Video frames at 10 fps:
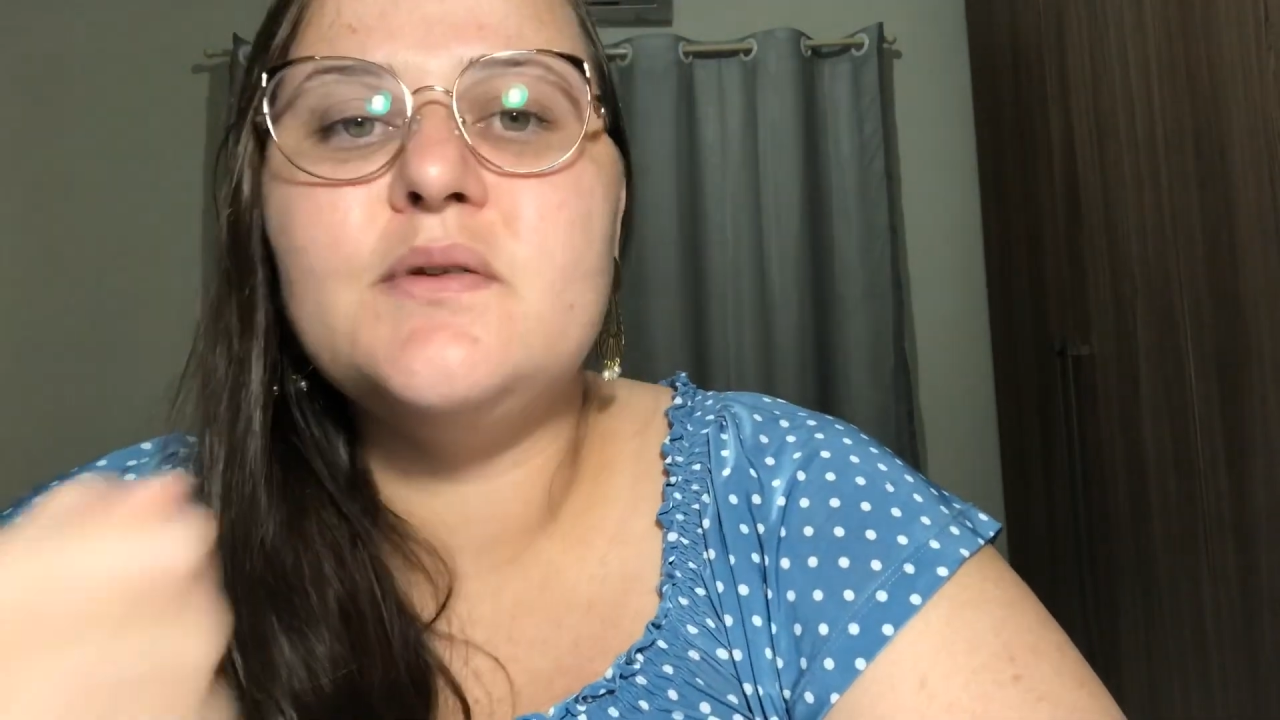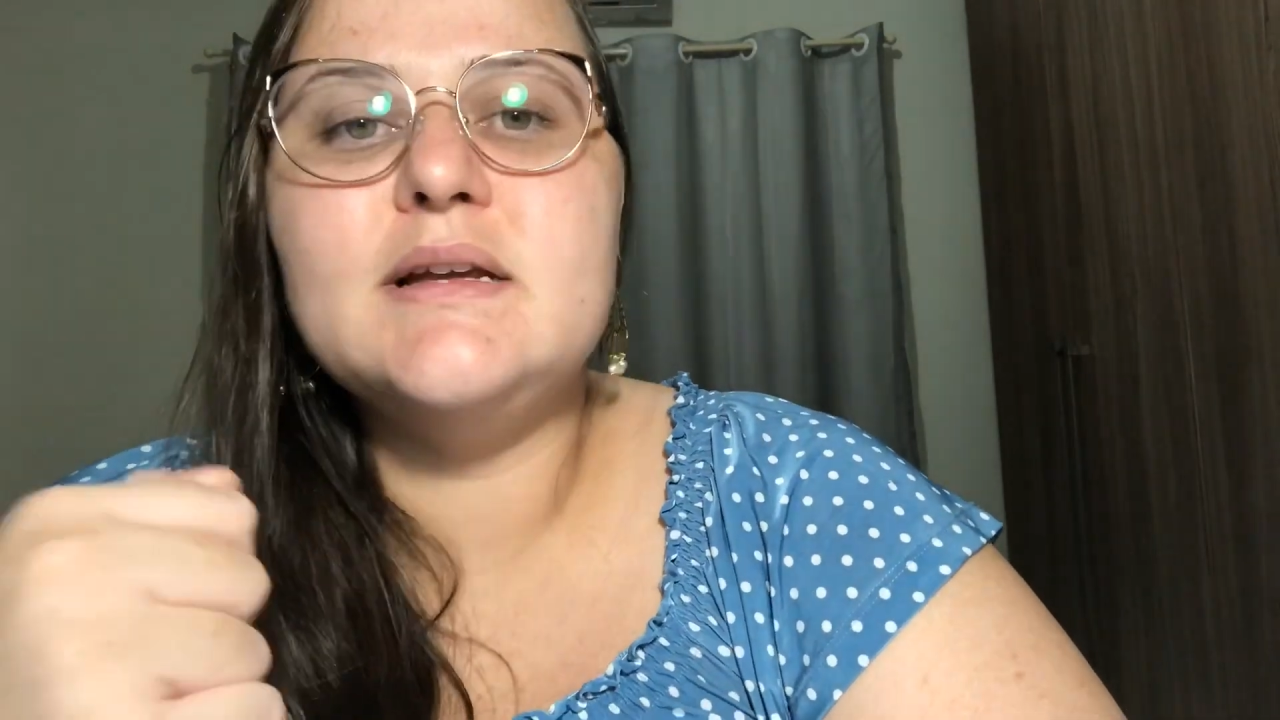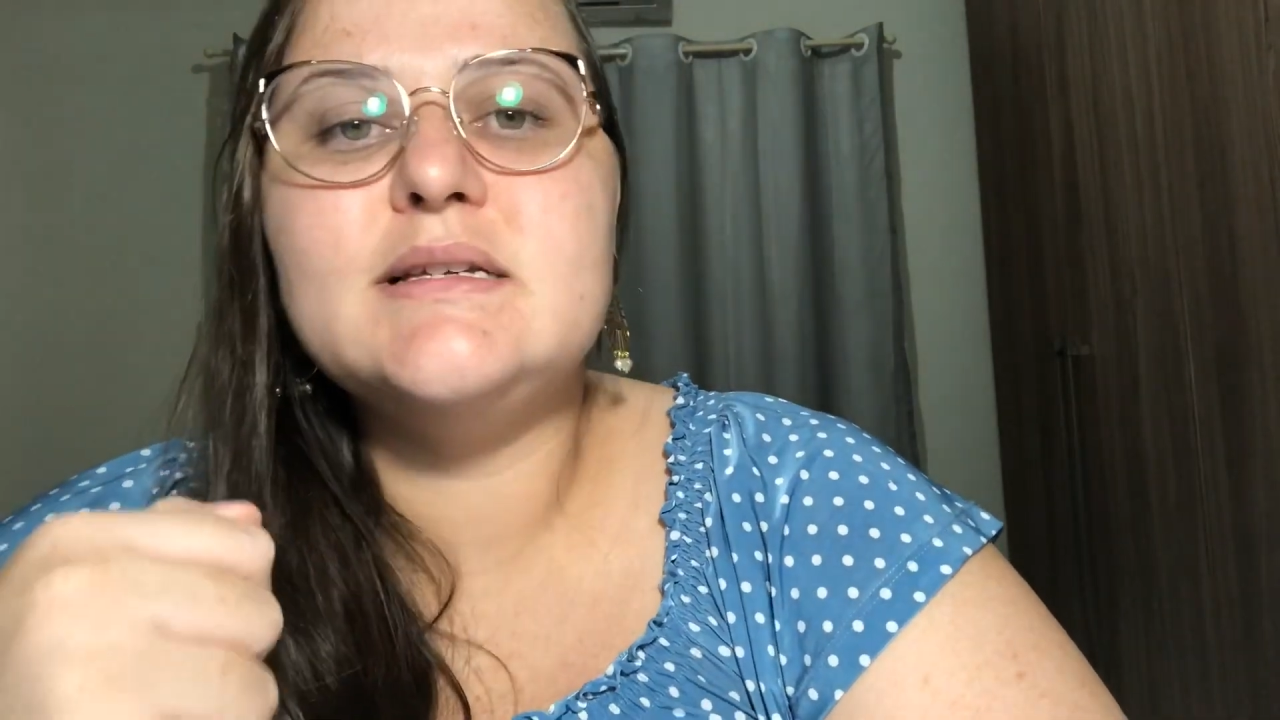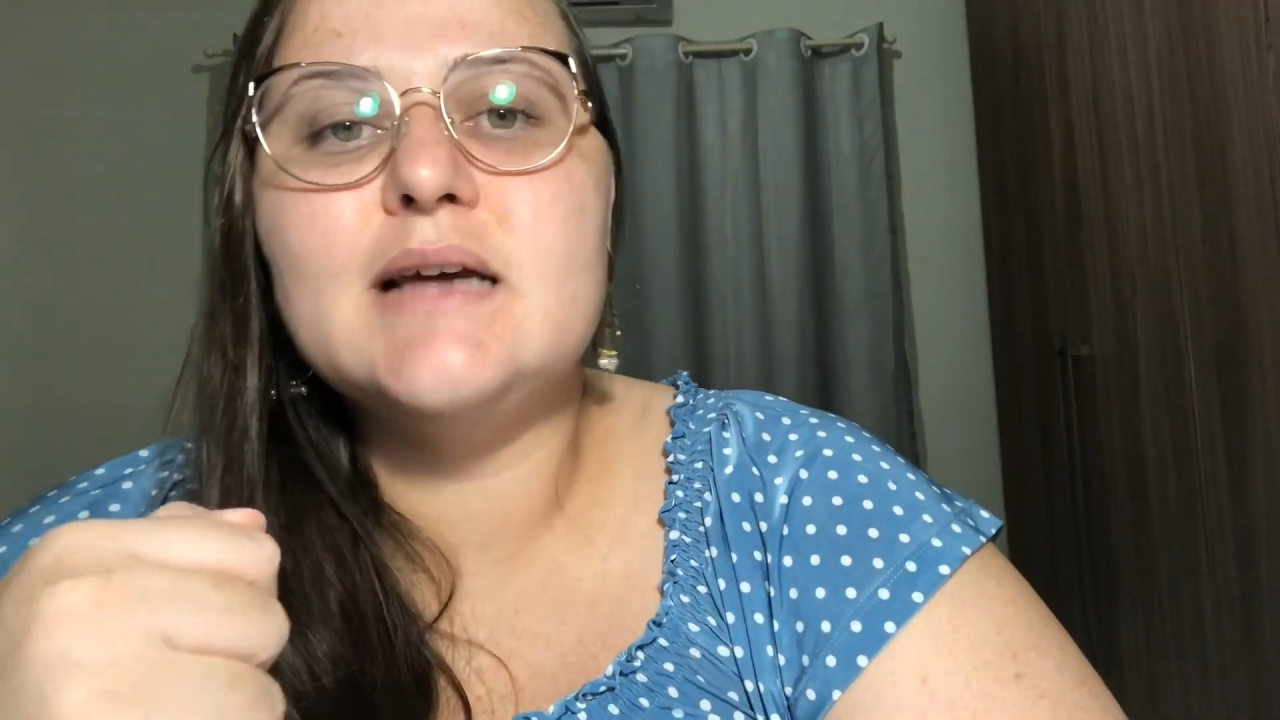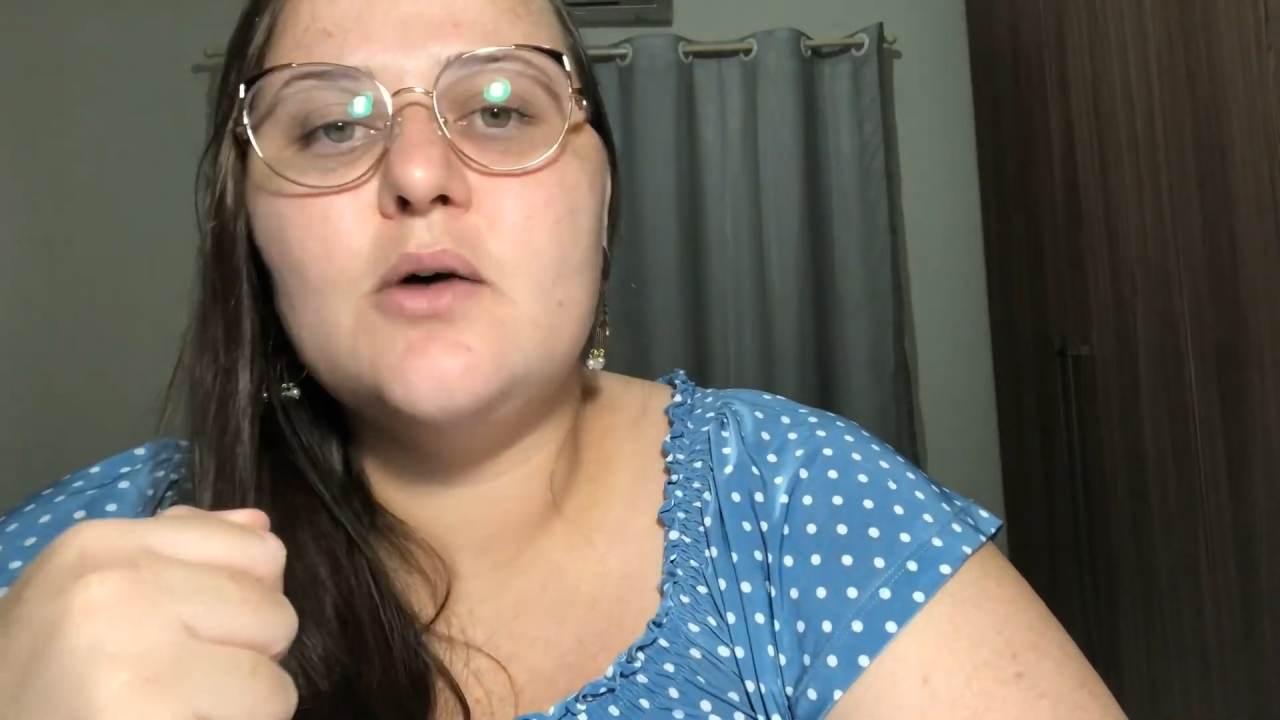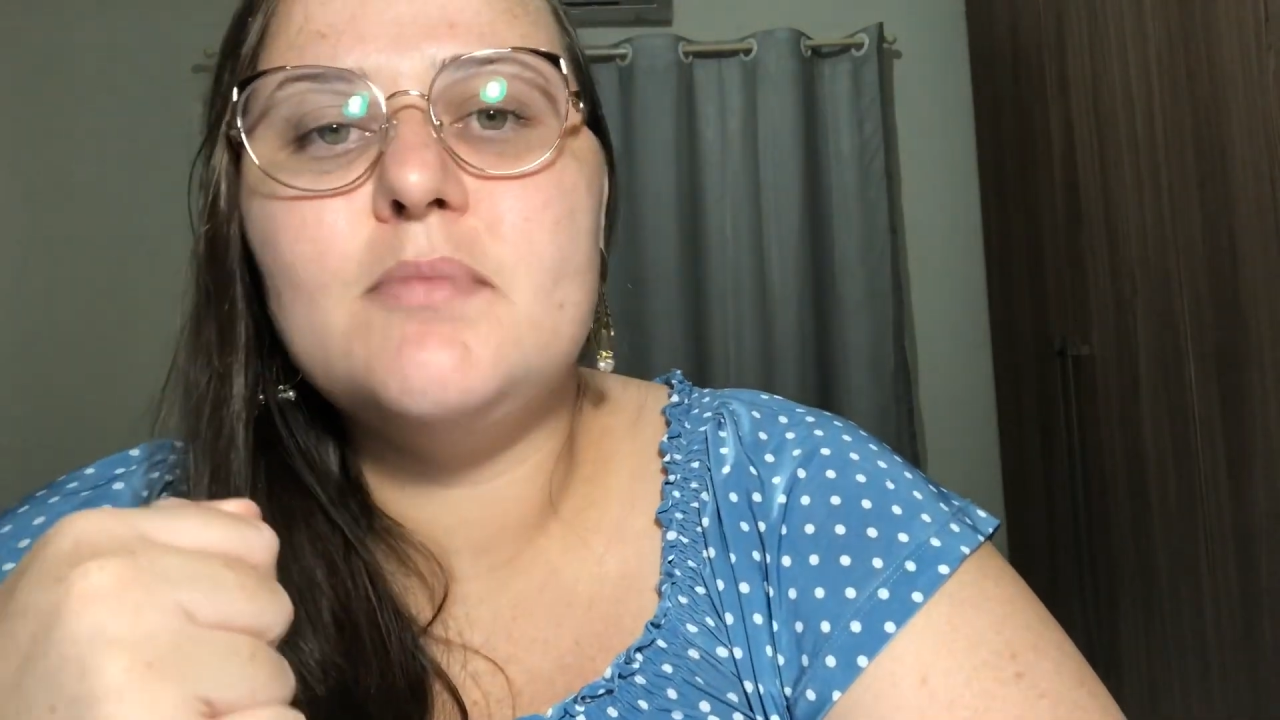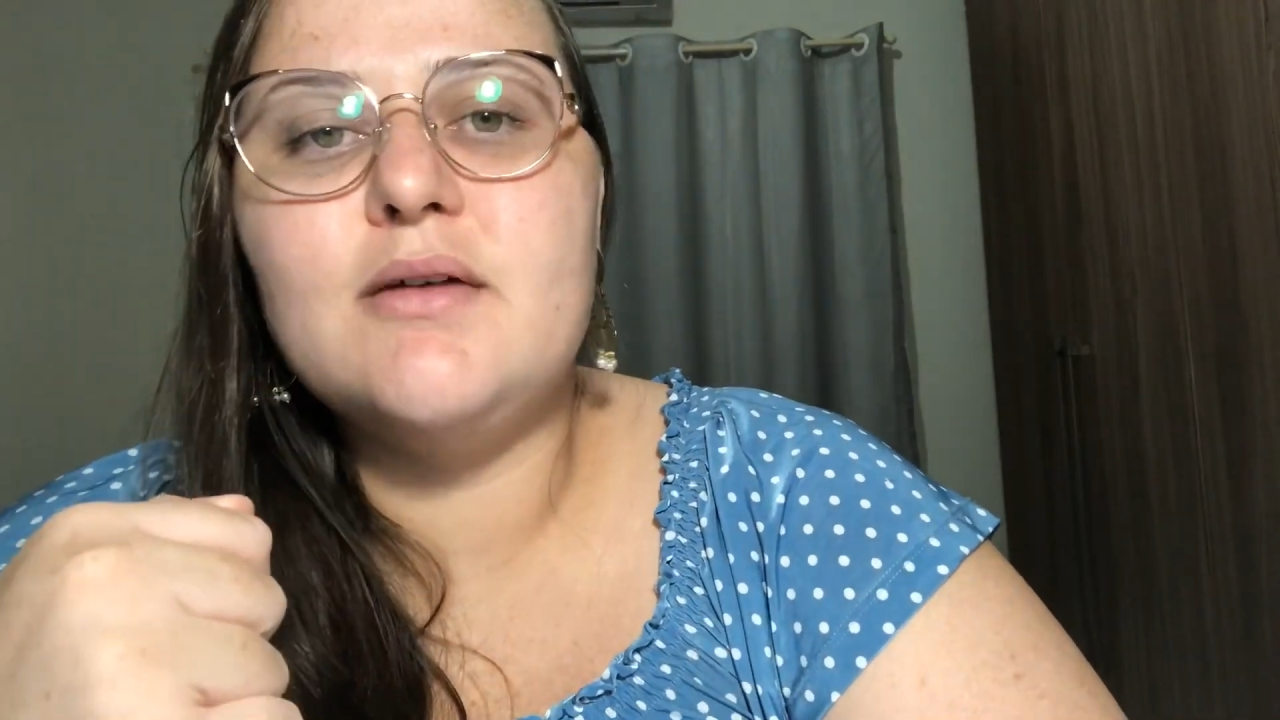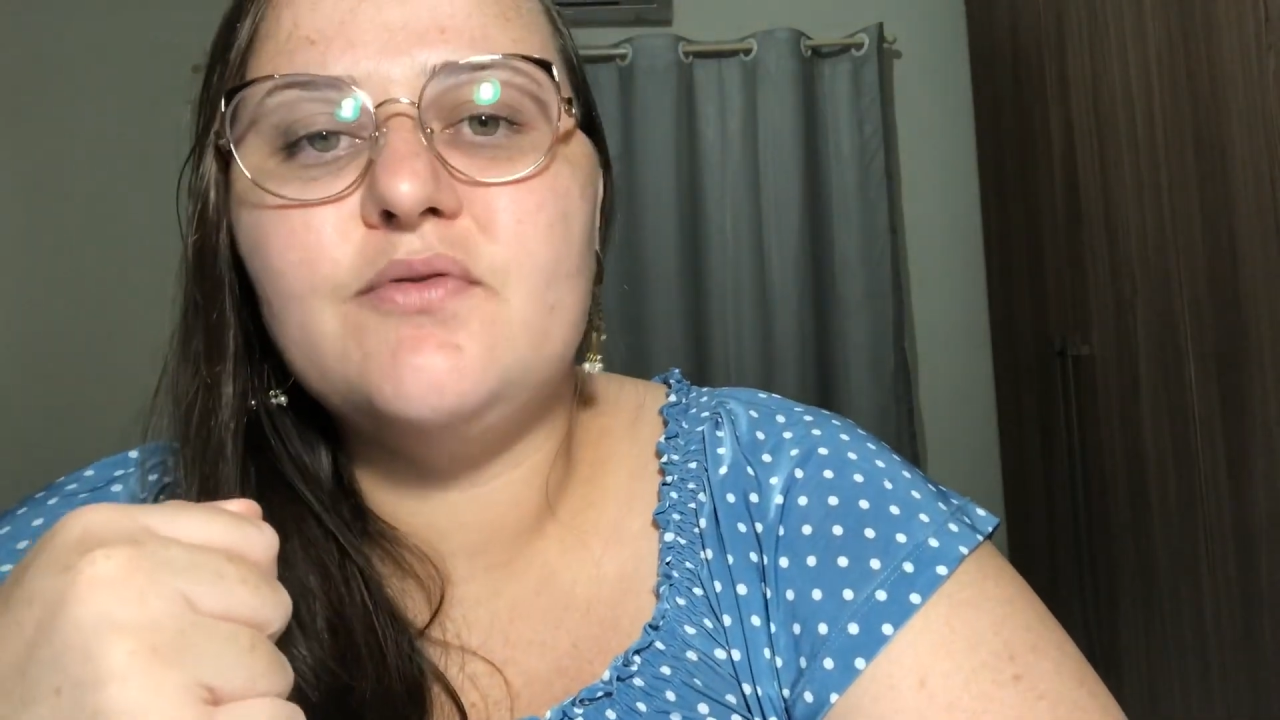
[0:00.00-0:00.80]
inicial bem